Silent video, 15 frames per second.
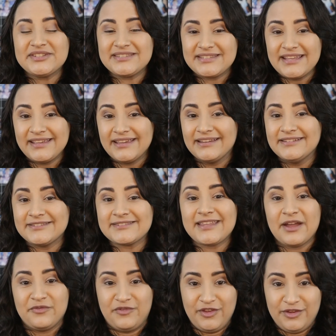sim, ele
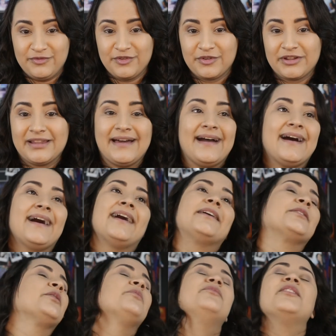está vivo,
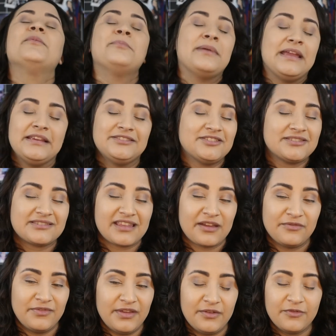claro, obviamente está
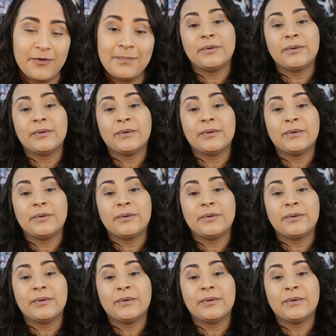vivo,